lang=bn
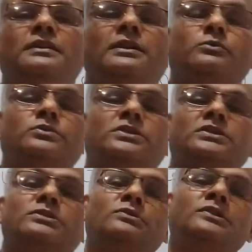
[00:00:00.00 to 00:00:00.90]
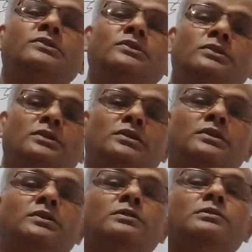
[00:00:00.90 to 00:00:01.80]
এর উদ্দেশ্য ছিল
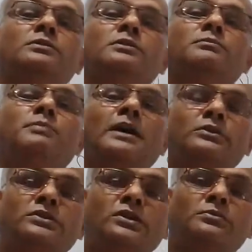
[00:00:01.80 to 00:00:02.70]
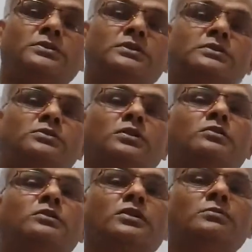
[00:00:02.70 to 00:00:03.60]
ভারতে অবস্থিত
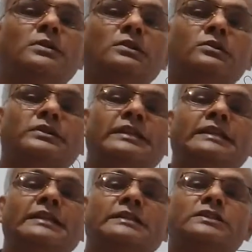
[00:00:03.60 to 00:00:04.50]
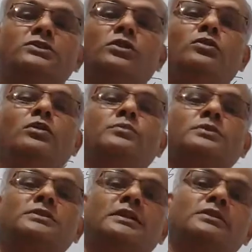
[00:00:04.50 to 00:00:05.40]
সকল ধর্মের লোকদের নিয়ে একটি সহ
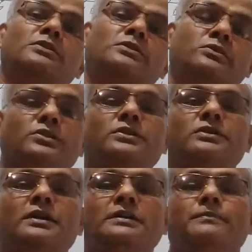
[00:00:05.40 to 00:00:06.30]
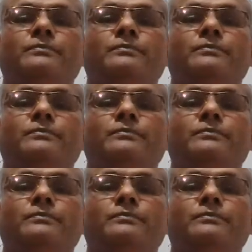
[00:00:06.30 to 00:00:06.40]
অবস্থান তৈরি করা